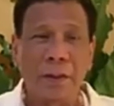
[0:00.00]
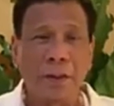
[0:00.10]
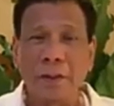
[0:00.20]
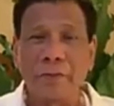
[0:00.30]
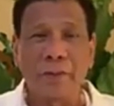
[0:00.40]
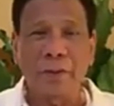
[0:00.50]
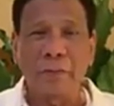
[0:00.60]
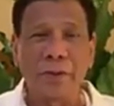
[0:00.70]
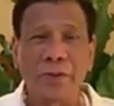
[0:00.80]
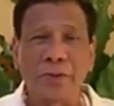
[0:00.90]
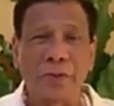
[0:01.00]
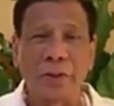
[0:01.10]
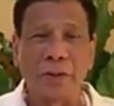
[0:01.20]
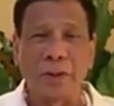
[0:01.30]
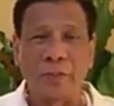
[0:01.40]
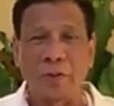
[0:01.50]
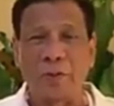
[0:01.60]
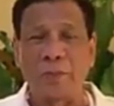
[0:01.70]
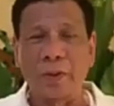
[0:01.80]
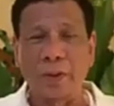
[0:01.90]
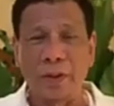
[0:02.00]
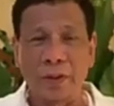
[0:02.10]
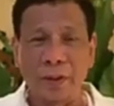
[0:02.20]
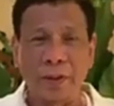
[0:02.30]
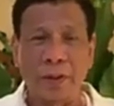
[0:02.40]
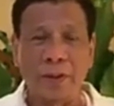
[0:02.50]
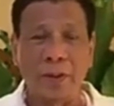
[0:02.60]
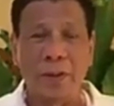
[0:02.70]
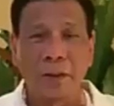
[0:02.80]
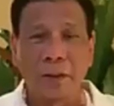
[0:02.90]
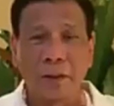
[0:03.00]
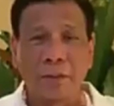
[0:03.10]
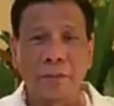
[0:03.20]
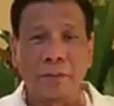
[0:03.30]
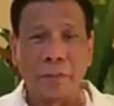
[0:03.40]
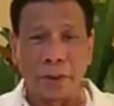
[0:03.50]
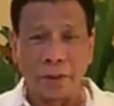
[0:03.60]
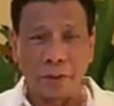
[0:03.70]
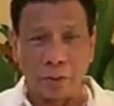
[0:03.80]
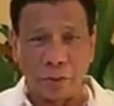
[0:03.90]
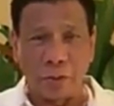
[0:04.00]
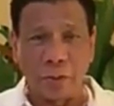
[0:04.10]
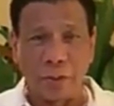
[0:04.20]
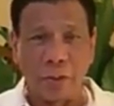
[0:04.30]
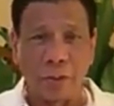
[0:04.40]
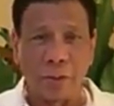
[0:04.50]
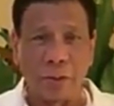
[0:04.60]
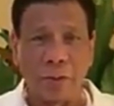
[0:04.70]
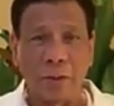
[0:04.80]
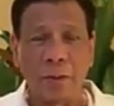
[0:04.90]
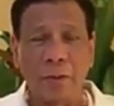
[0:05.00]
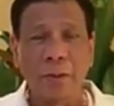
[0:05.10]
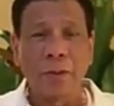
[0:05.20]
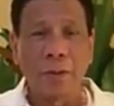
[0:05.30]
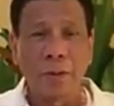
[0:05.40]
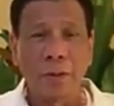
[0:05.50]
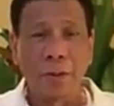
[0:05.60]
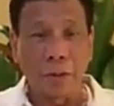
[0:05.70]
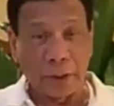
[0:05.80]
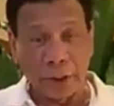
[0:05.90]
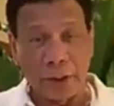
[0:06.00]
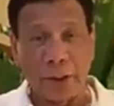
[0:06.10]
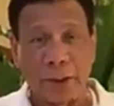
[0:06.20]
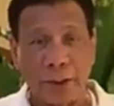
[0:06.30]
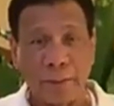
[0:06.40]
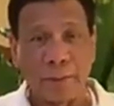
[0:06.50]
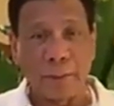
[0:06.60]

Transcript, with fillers: I never mentioned the name of uh, Mayor Leonardia.